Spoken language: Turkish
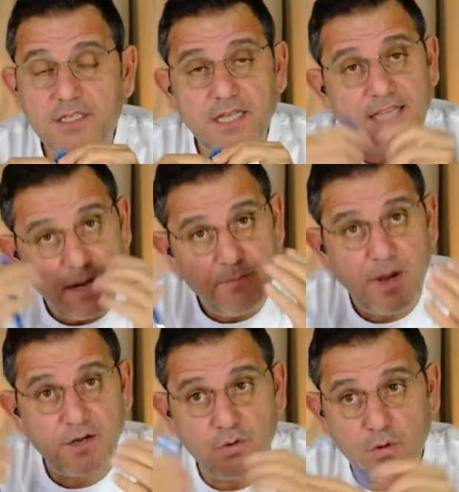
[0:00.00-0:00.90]
işte tek
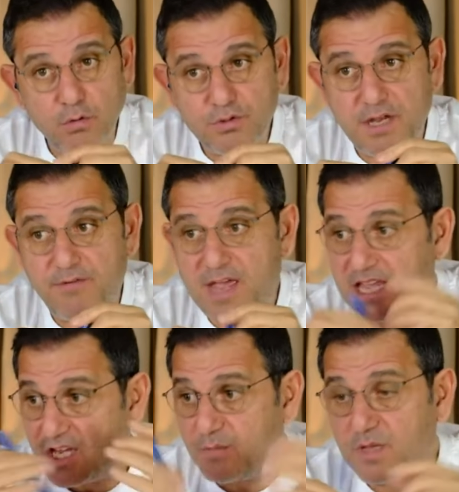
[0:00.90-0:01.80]
parti olursa veya
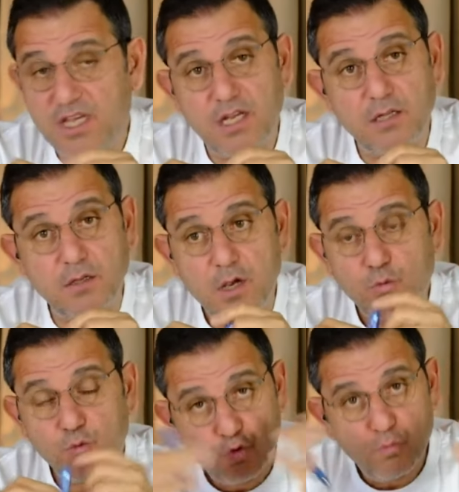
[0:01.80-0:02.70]
22 yıl
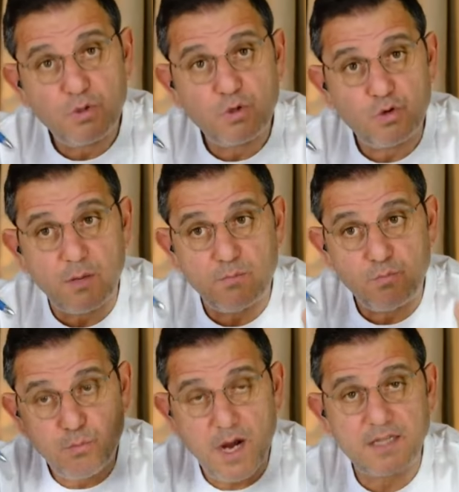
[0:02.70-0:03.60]
uzun bir süre
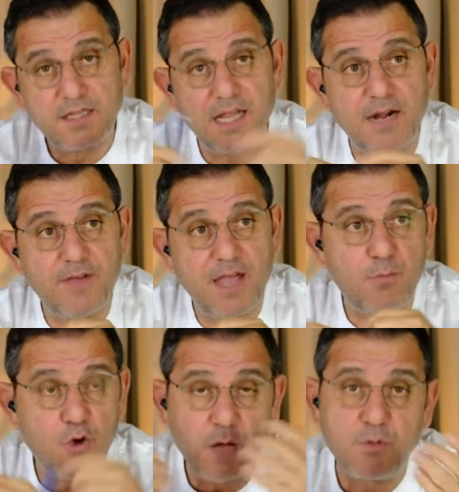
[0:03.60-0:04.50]
bu partiler
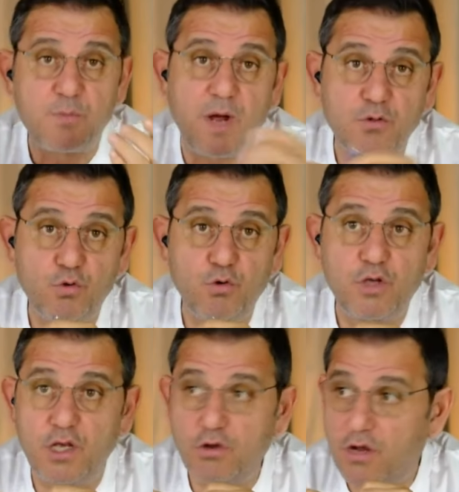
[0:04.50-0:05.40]
veya böyle bir parti
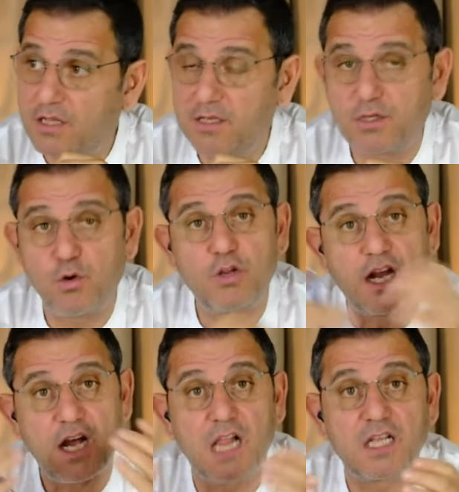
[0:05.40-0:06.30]
ülkeyi yönetirse
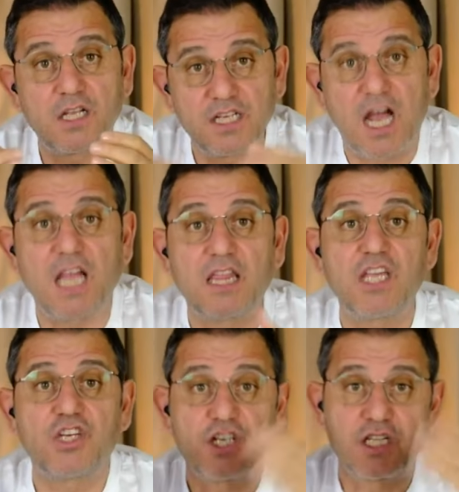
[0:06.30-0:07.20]
ülke kalkınır
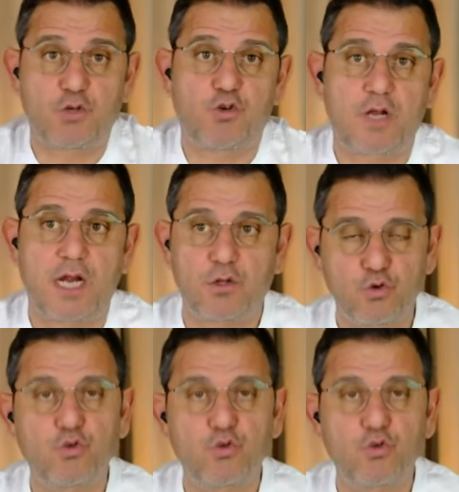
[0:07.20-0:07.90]
anlayışını da çökertti.